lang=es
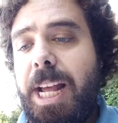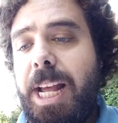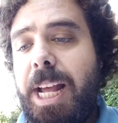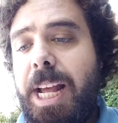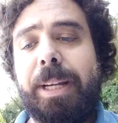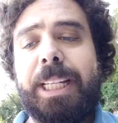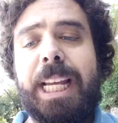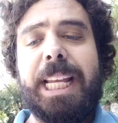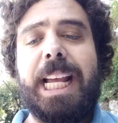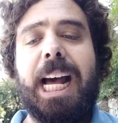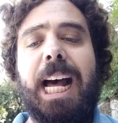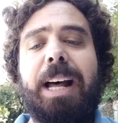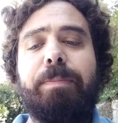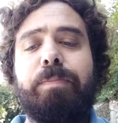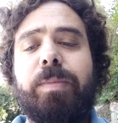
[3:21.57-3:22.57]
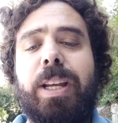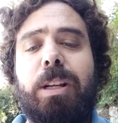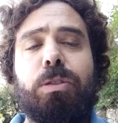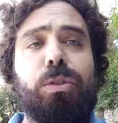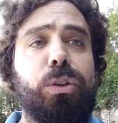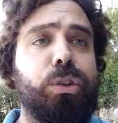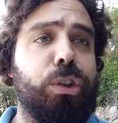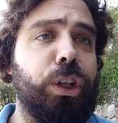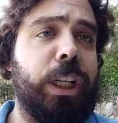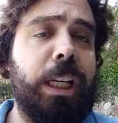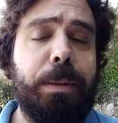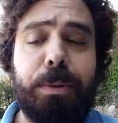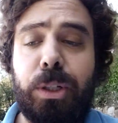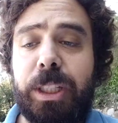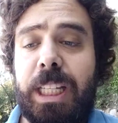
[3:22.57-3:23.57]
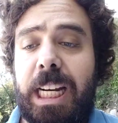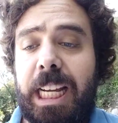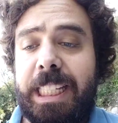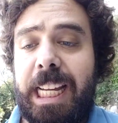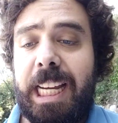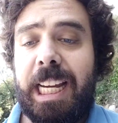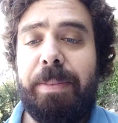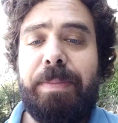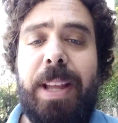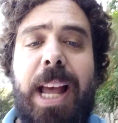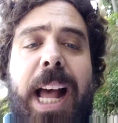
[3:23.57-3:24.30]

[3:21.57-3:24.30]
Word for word: Más allá, en futuros libros de la saga,